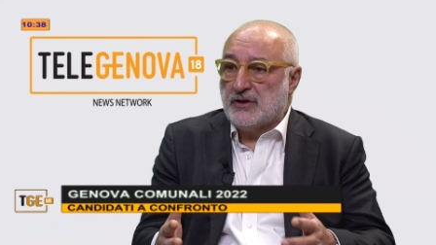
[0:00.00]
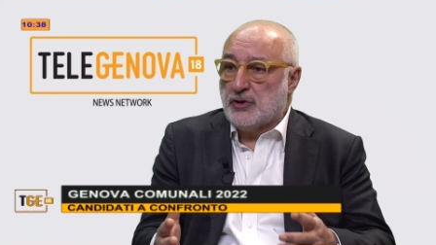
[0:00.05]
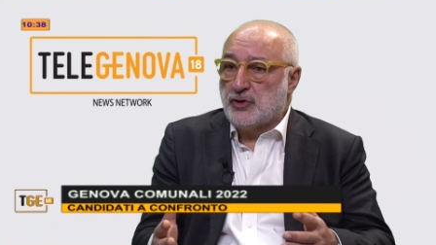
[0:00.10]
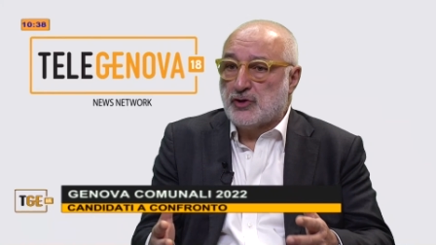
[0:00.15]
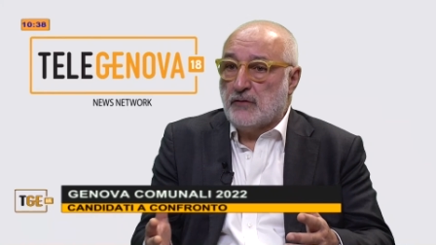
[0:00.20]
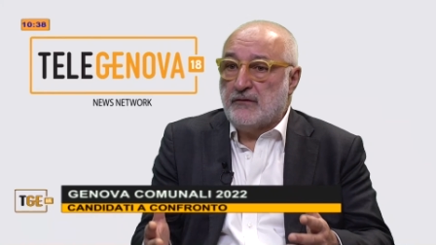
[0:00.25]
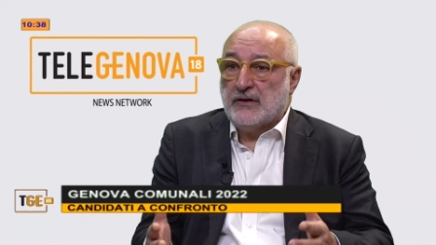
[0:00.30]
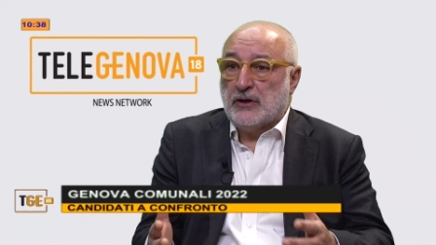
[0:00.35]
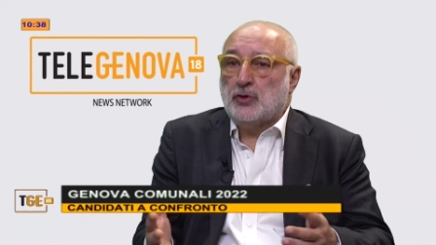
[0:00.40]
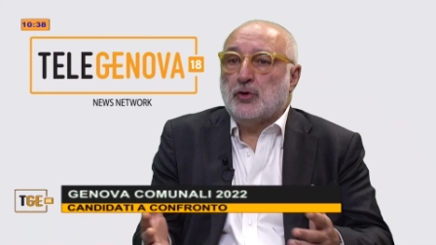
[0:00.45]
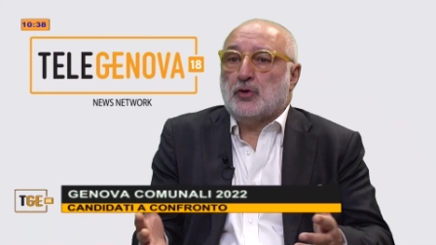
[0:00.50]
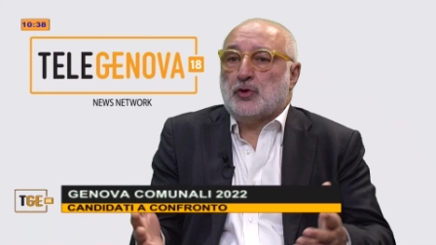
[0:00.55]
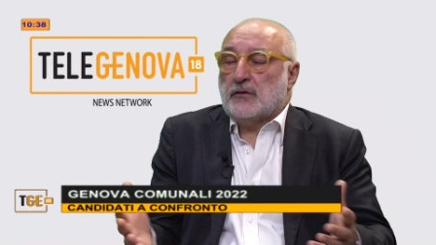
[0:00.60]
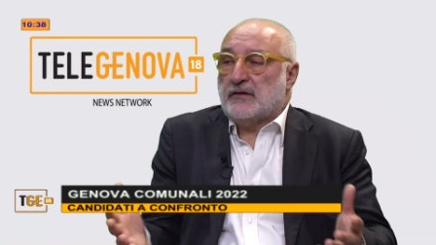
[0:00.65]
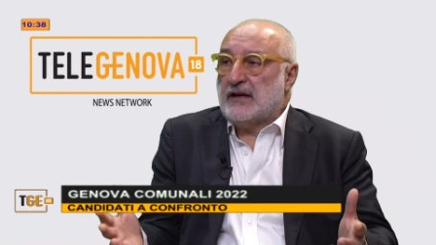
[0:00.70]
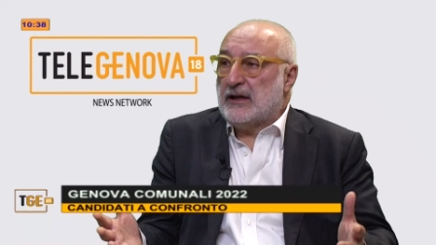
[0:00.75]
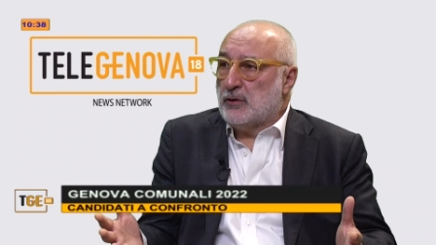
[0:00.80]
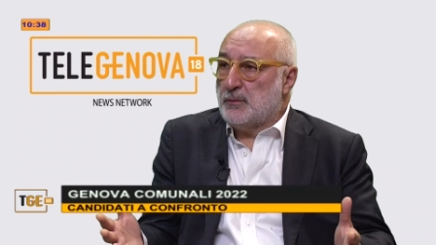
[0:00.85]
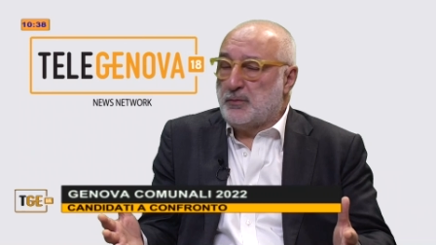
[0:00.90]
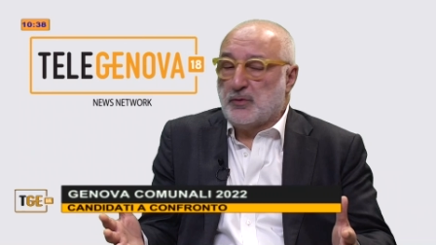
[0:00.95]
giovani non
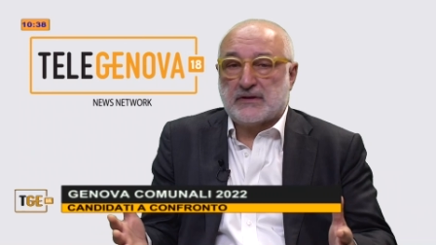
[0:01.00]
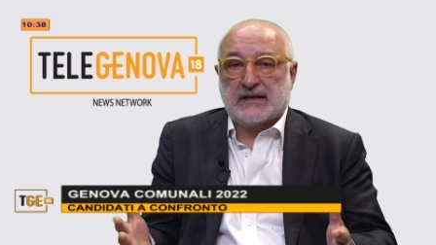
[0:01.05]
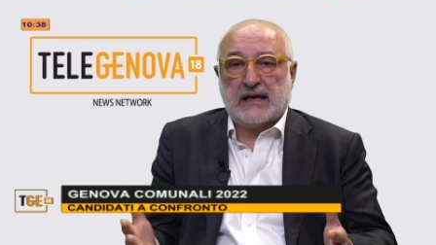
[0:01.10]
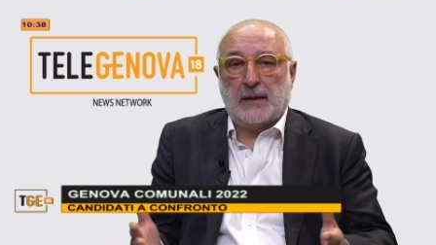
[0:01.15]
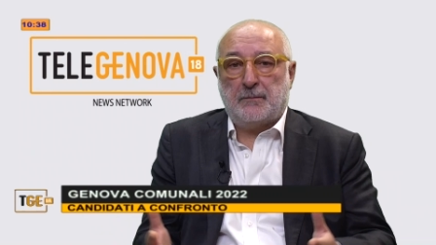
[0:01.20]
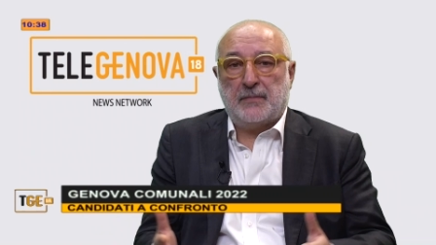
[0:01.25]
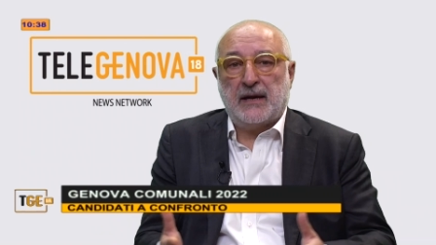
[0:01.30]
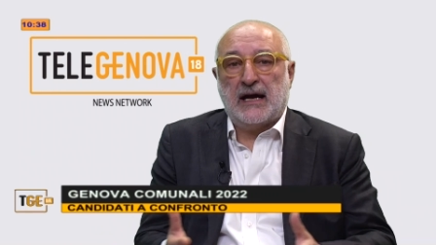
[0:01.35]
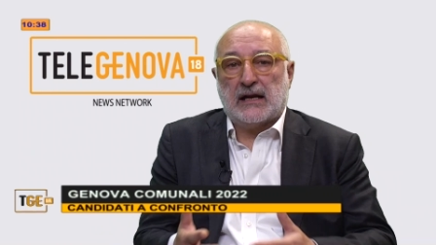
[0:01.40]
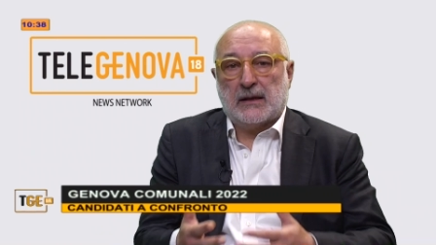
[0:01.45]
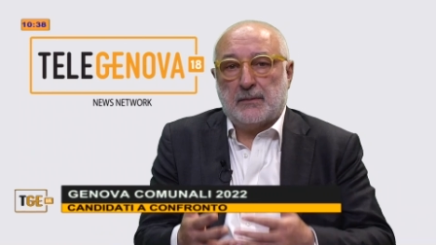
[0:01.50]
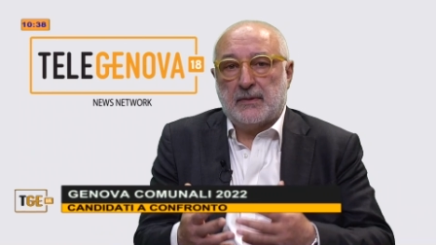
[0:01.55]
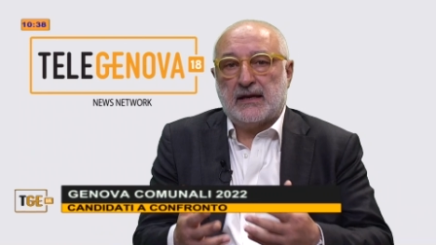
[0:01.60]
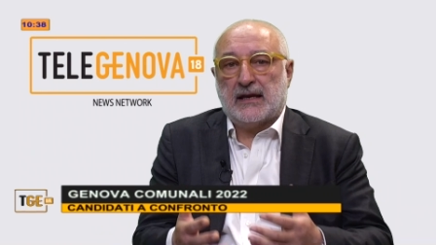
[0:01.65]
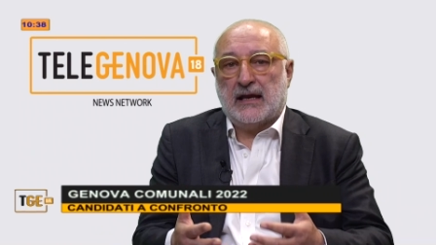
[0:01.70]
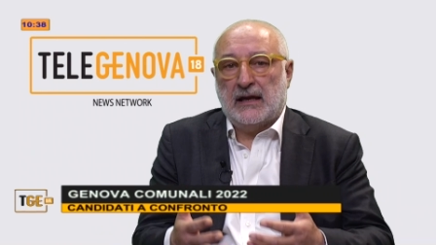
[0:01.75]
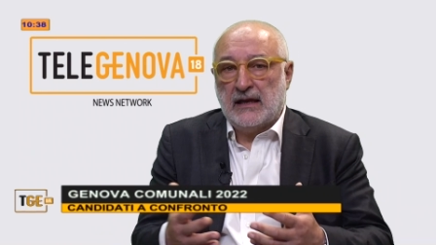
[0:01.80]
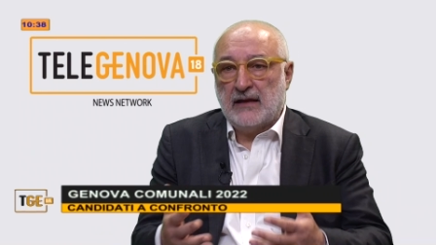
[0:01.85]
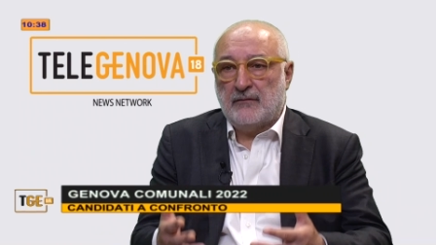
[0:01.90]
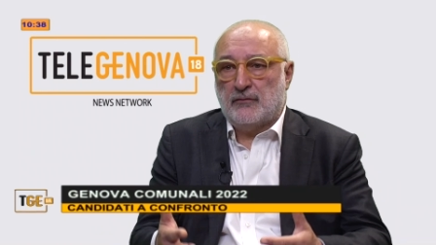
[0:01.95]
dovranno più scappare perché
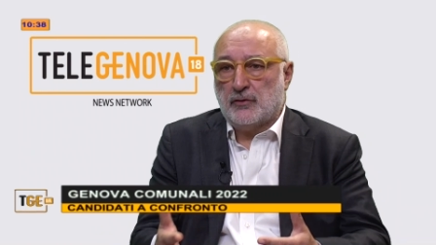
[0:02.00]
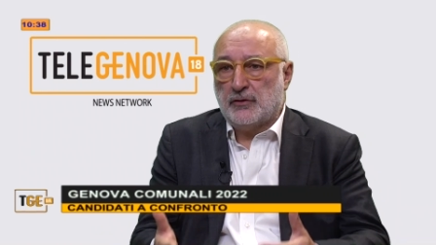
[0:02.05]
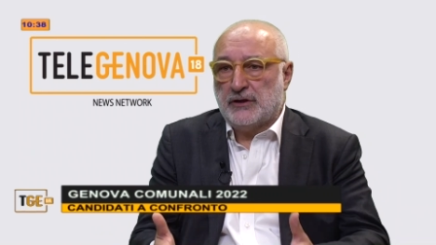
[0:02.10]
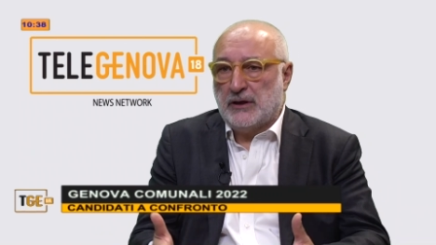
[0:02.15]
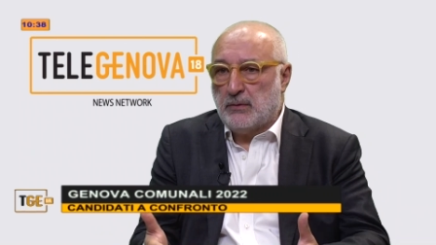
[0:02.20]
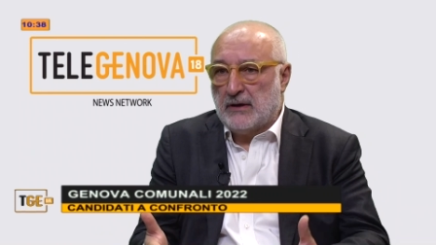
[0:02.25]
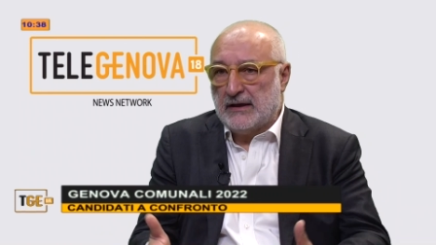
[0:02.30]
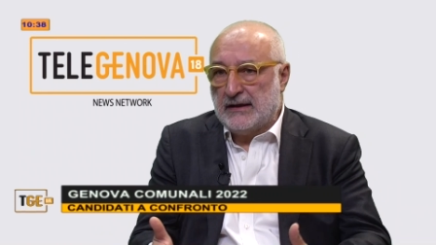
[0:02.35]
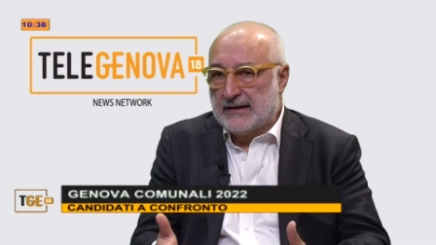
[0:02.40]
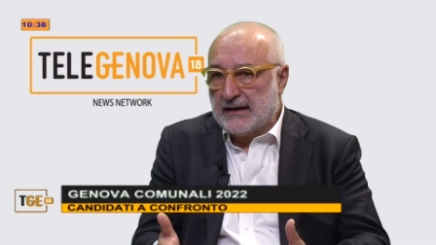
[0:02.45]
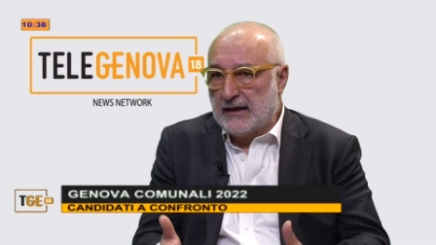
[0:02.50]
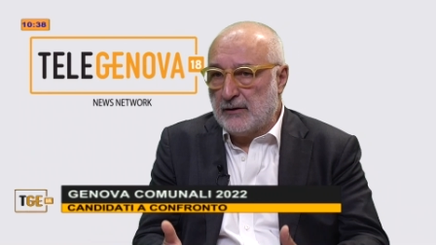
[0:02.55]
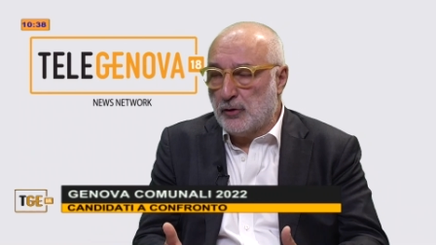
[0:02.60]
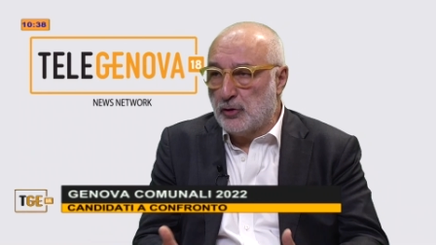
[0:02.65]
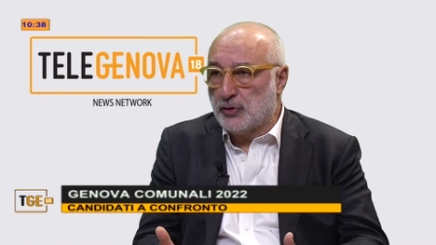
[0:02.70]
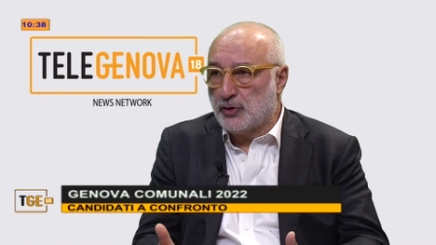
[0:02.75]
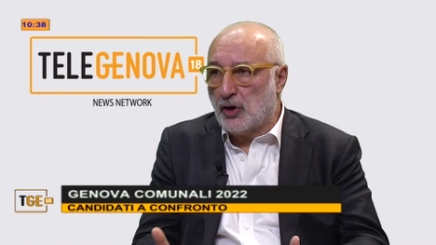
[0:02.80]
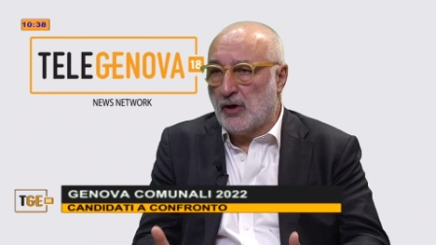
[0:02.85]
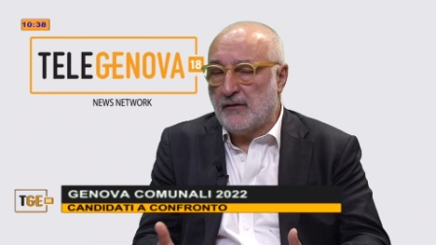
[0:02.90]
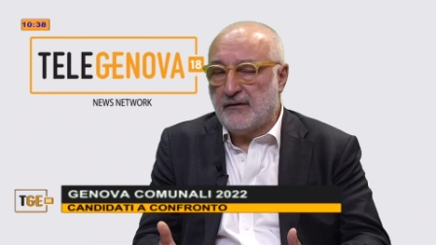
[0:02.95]
il lavoro di qualità lo
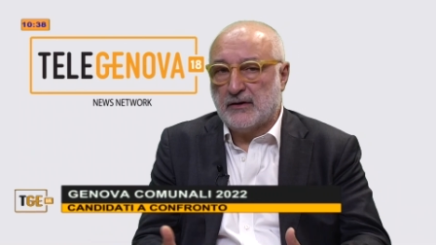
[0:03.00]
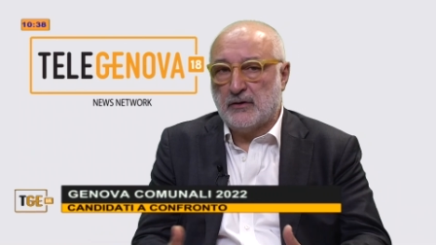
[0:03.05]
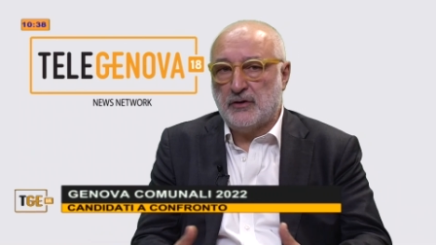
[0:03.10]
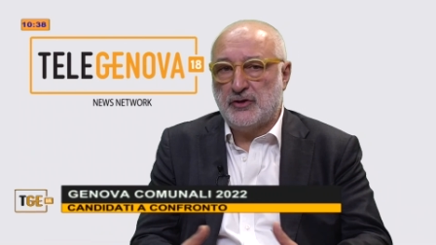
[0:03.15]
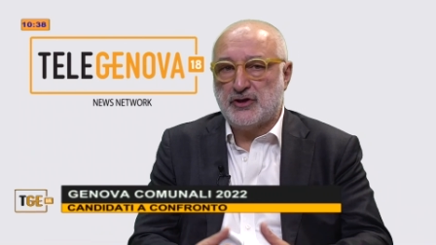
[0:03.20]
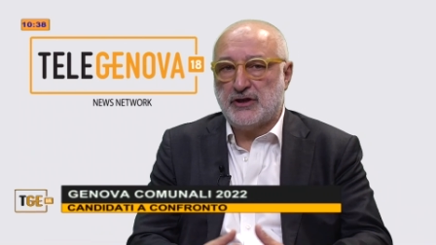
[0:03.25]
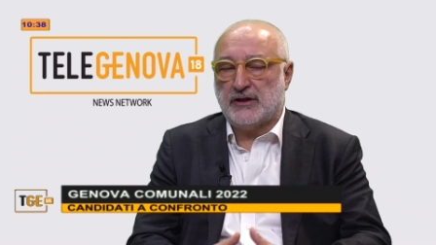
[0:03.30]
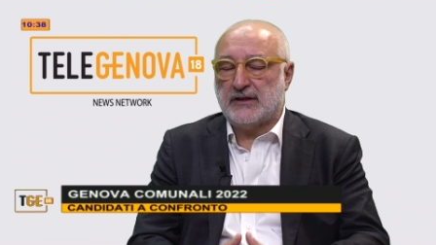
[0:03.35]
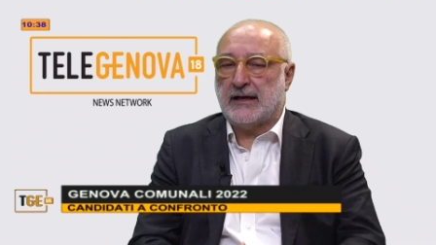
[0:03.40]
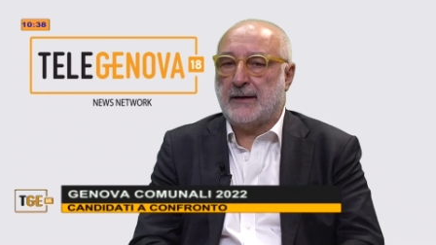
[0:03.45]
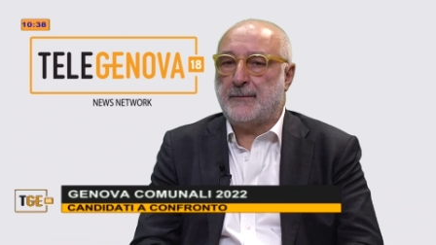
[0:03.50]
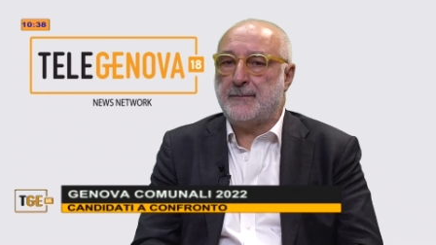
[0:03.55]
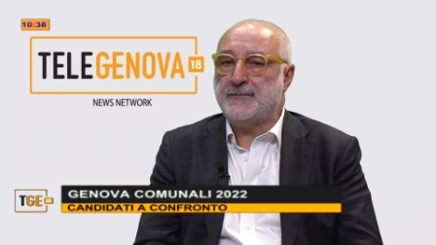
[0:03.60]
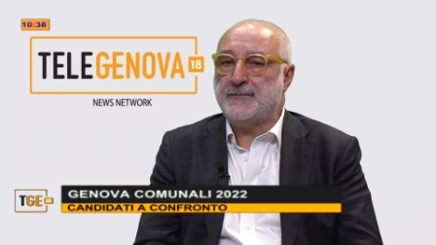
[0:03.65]
trovano in città.